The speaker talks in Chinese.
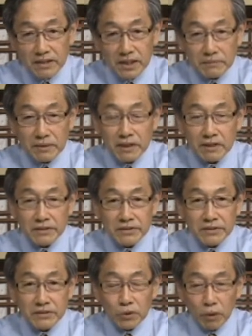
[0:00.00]
那么。
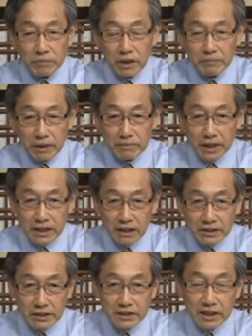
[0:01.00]
我们要明白到
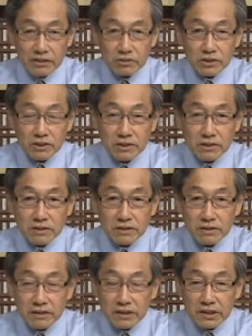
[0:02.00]
一个点，就是
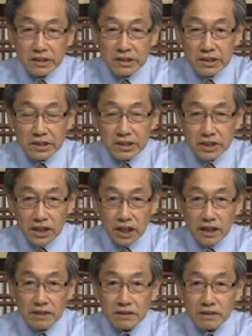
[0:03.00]

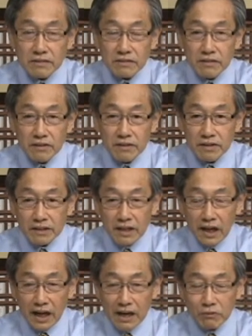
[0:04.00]
神他
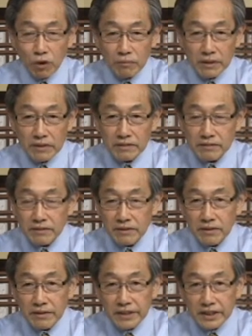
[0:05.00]
爱我们，
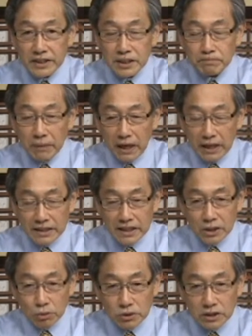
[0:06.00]
以致把
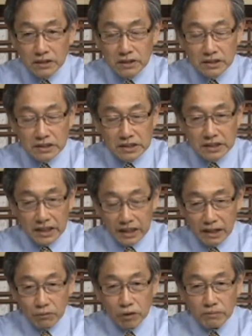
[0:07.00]
他独生子给
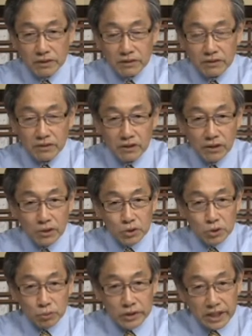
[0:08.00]
了我们。
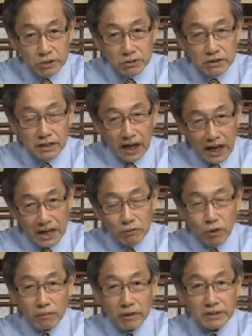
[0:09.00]
主耶稣就是爱
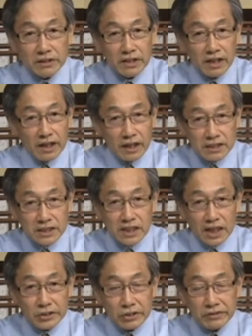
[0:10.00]
我们，以致
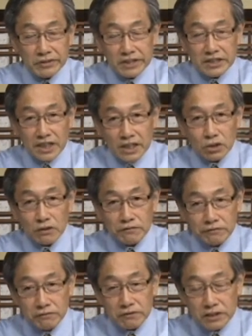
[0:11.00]
他愿意接受
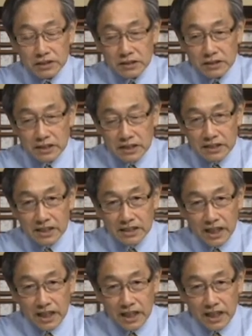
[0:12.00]
父神的